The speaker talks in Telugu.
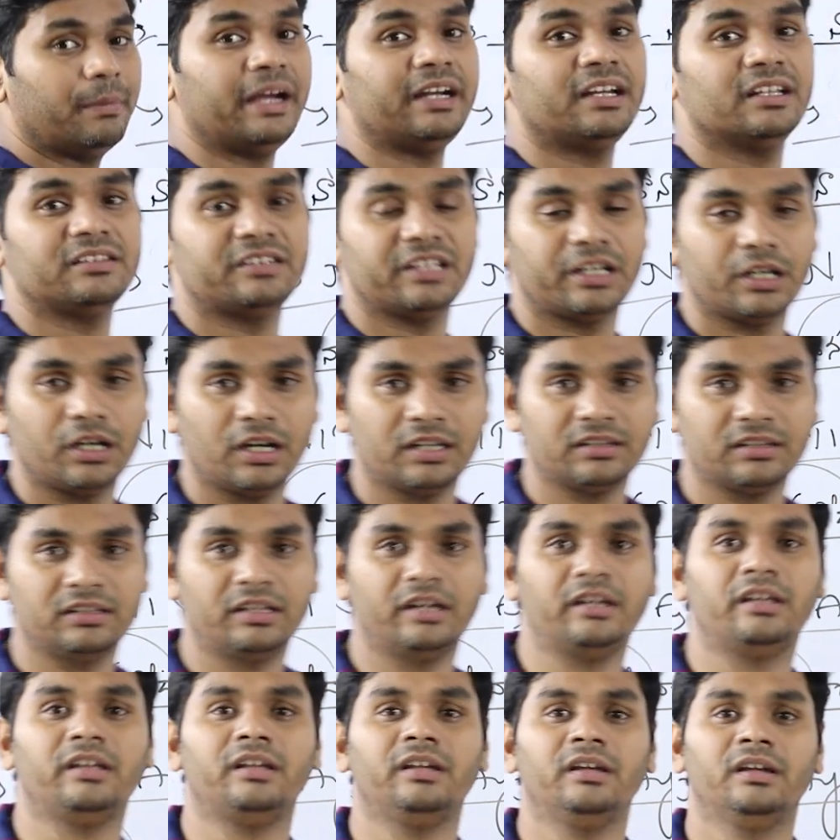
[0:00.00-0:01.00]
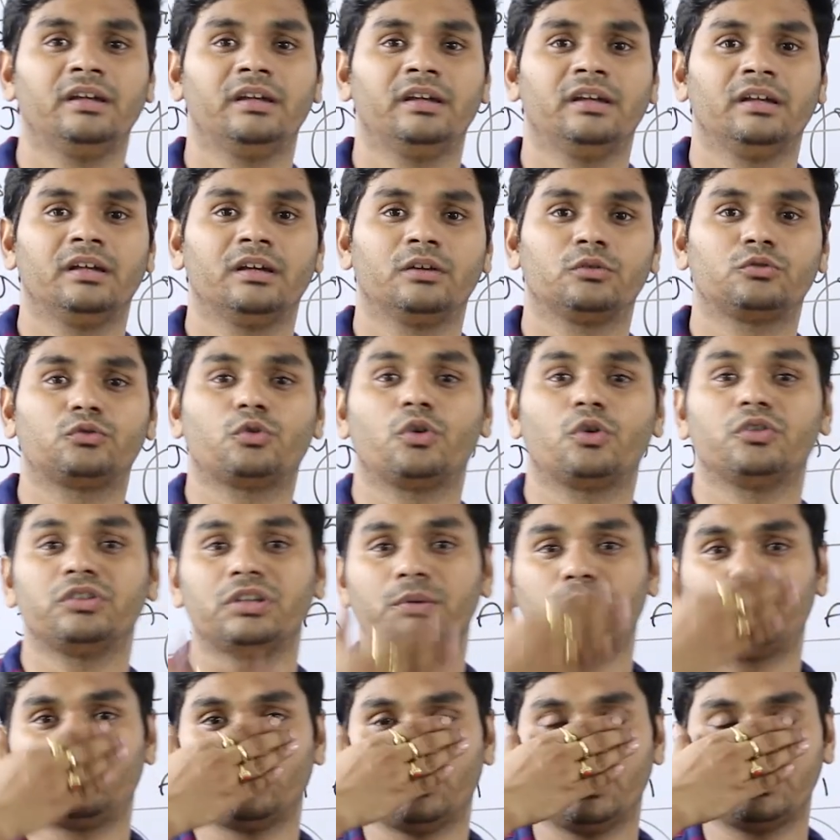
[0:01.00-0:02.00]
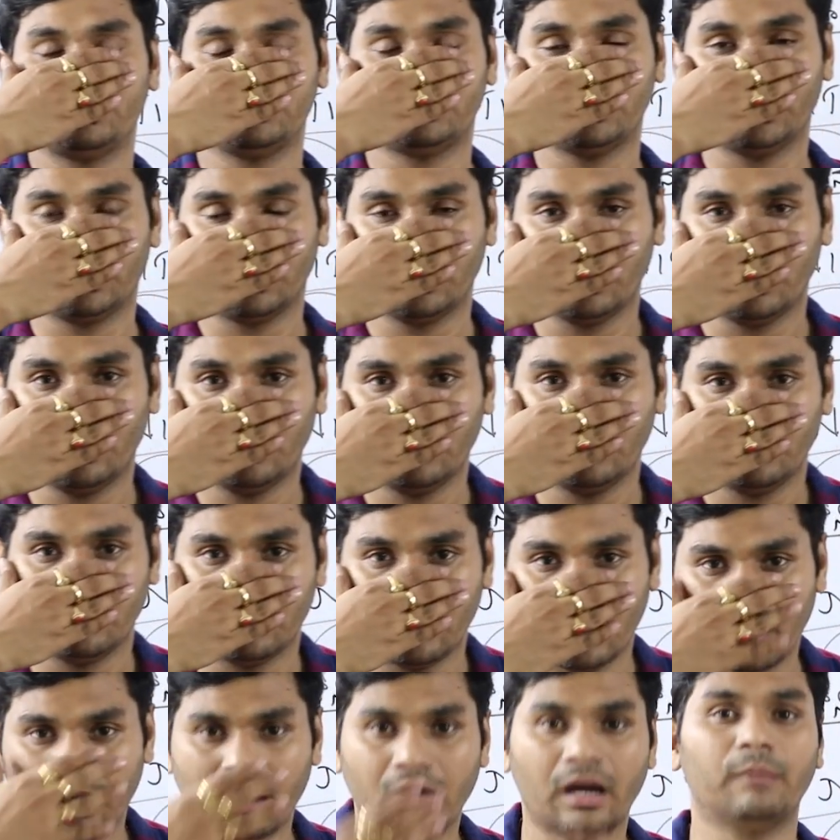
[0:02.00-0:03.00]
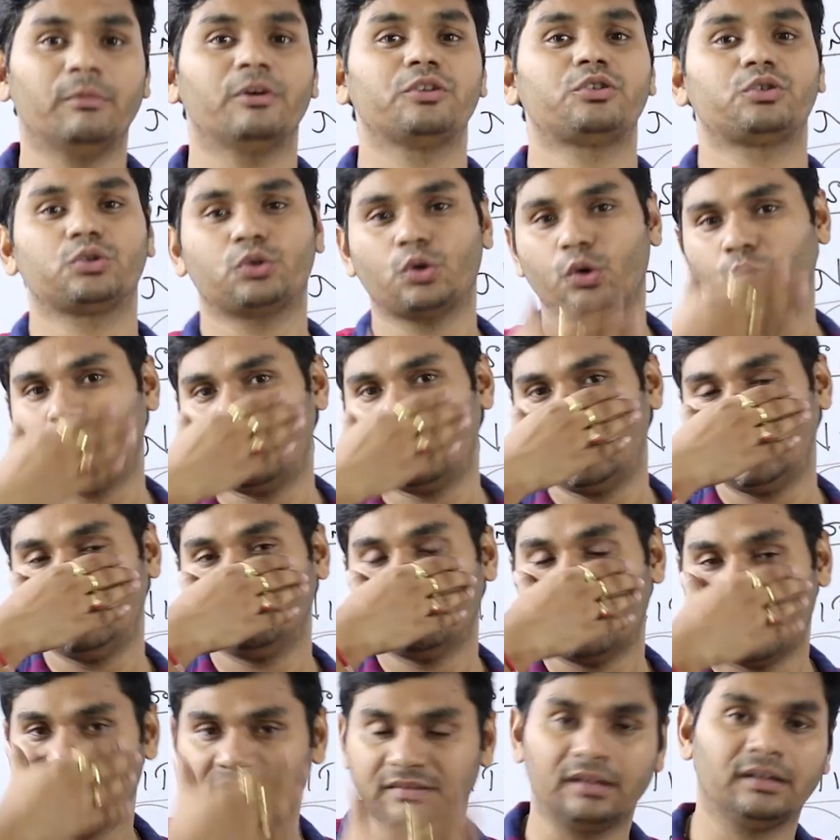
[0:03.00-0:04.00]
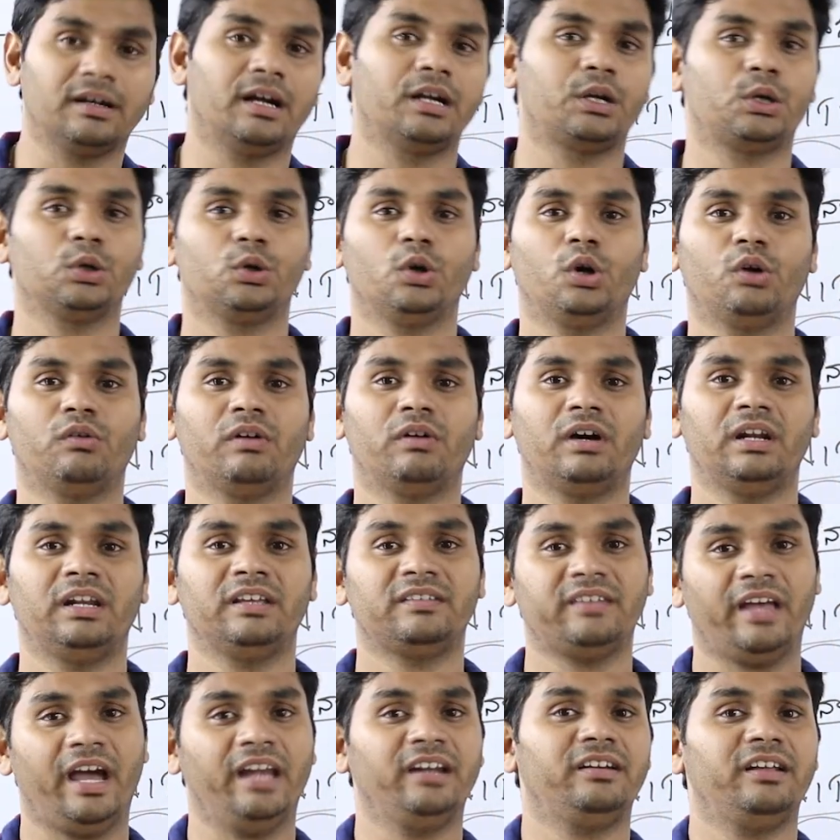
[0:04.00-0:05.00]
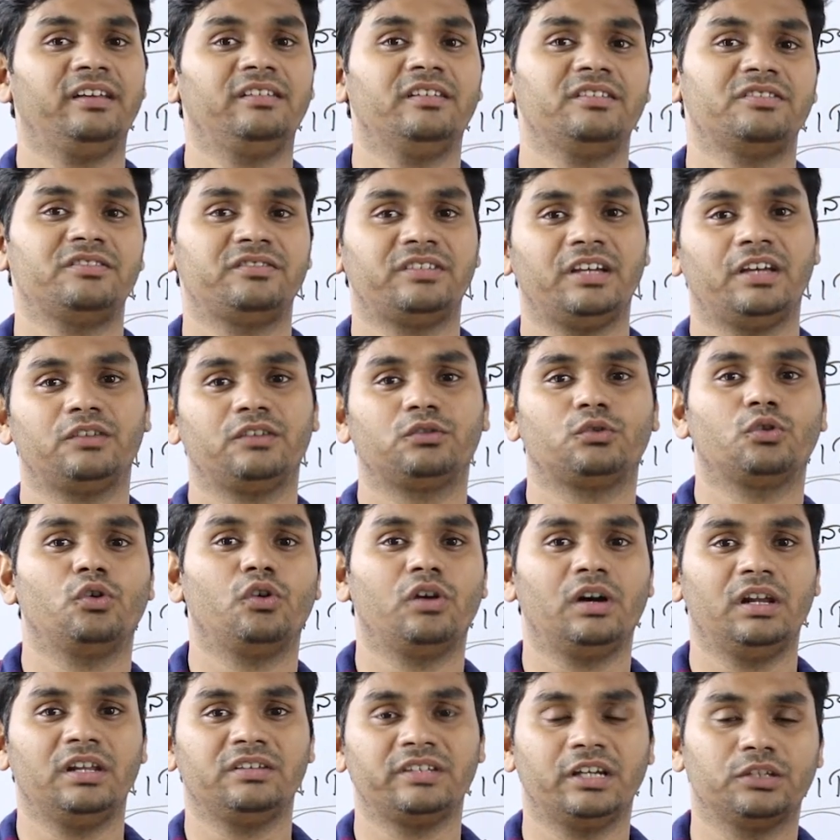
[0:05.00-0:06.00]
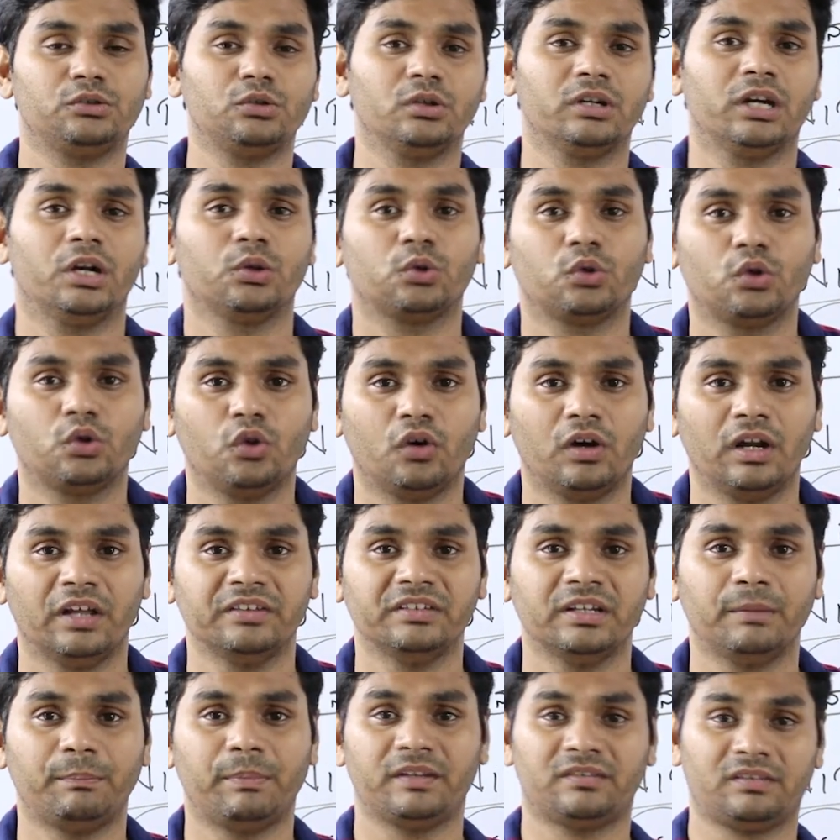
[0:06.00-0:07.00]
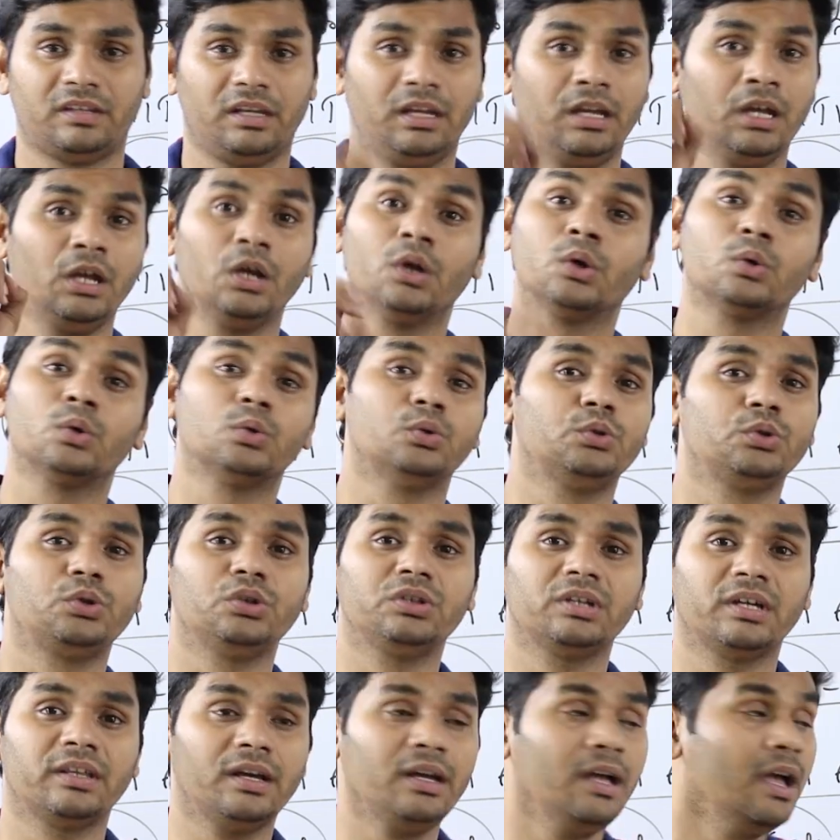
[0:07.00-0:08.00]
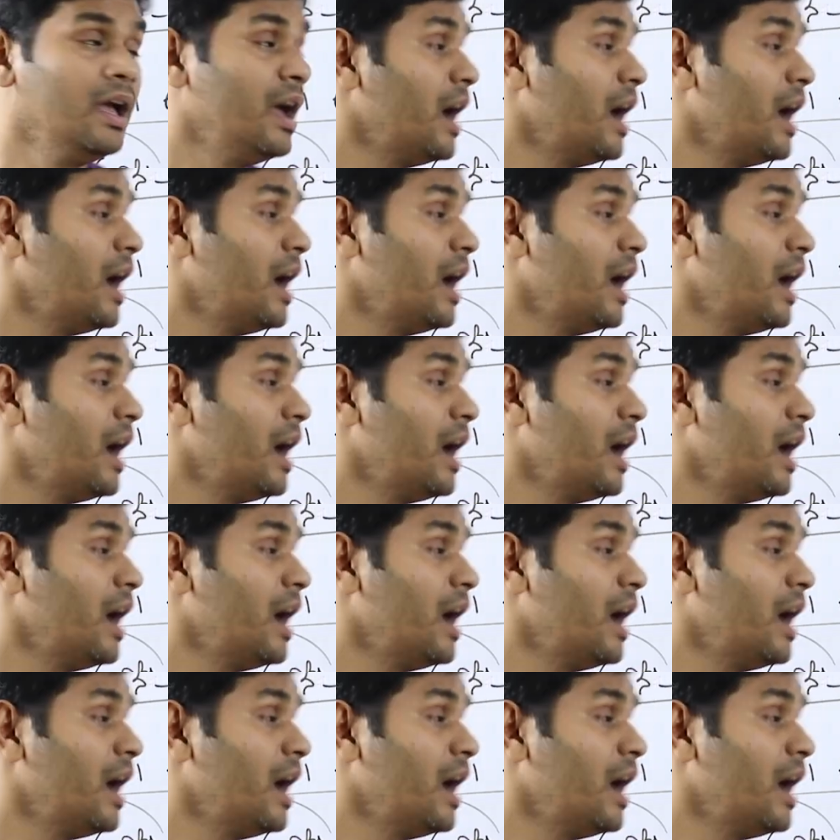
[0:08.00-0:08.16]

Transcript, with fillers: బయట తిరగద్దని కొంచెం సురక్షితంగా అమర్చుకోవాలి మాస్కులు కట్టుకోవాలి శానిటైజేషన్ చేసుకోవాలి చేతులు కడుక్కోవాలని చెప్పేసి ఉంటుంది కదా